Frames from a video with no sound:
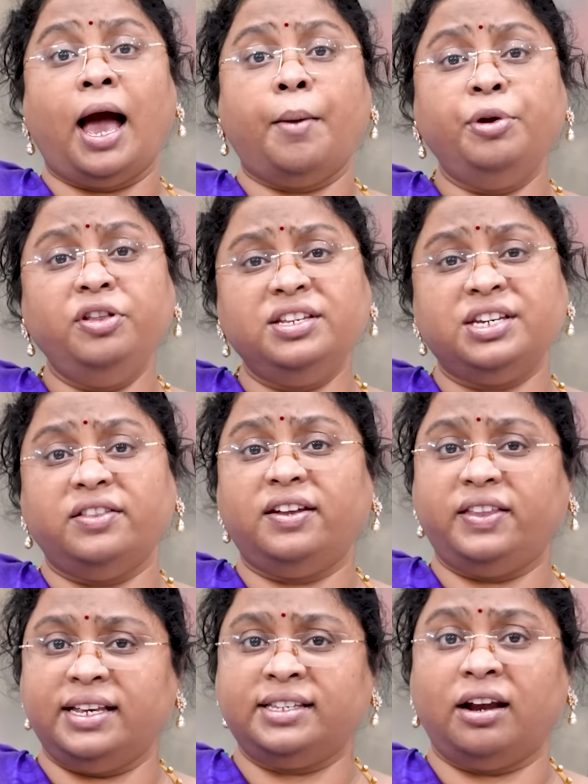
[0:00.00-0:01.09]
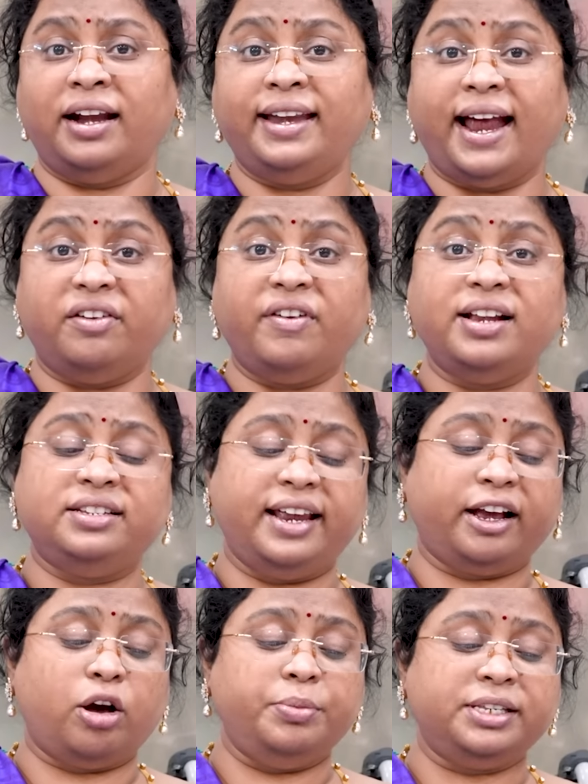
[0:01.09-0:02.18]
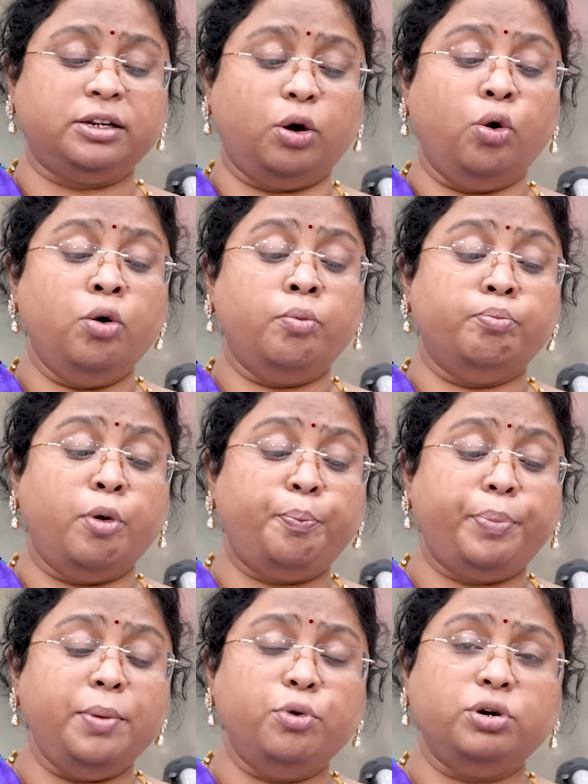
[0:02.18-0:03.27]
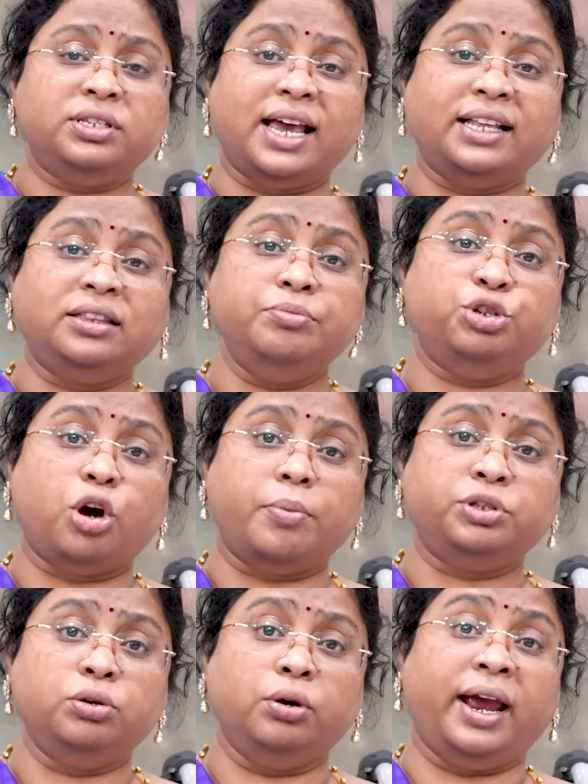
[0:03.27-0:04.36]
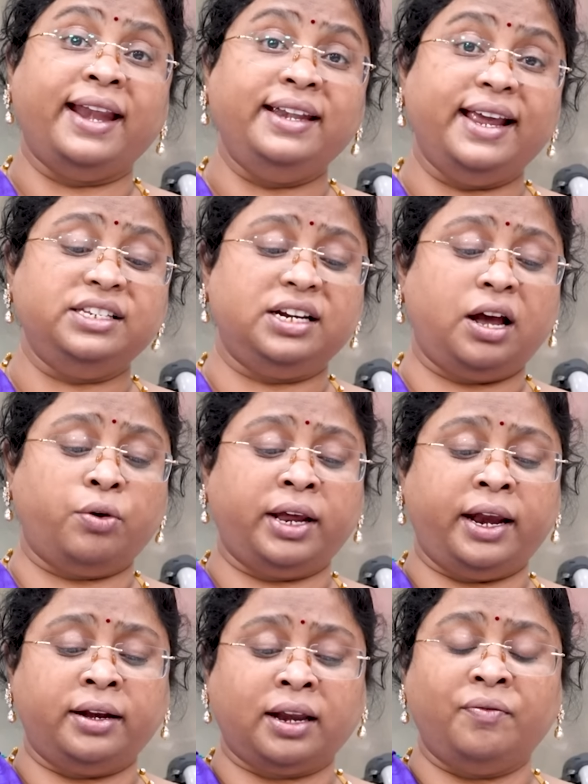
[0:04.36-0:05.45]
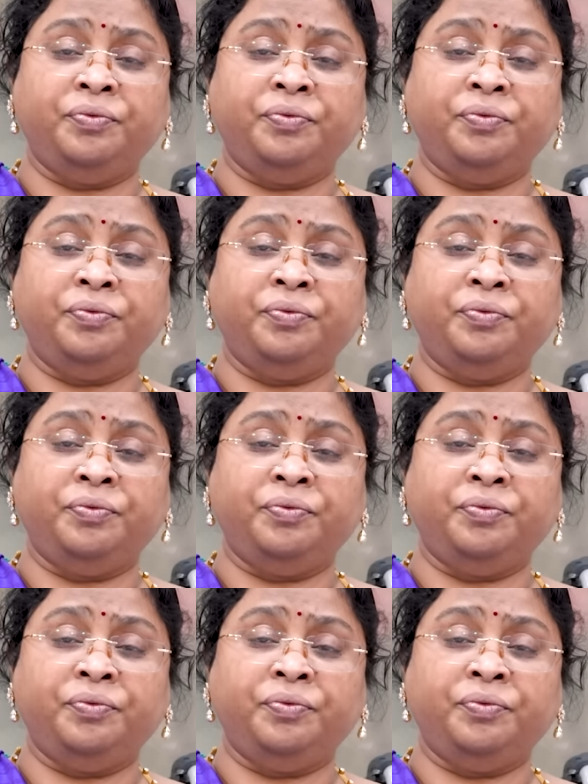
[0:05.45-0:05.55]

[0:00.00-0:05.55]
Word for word: అభివృద్ధి చెందిన దేశాలు అంటే అడ్వాన్స్డ్ ఎకానమీస్లో ముప్పై మూడు శాతం జాబ్స్ ఎండేంజర్డ్గా ఉన్నాయంట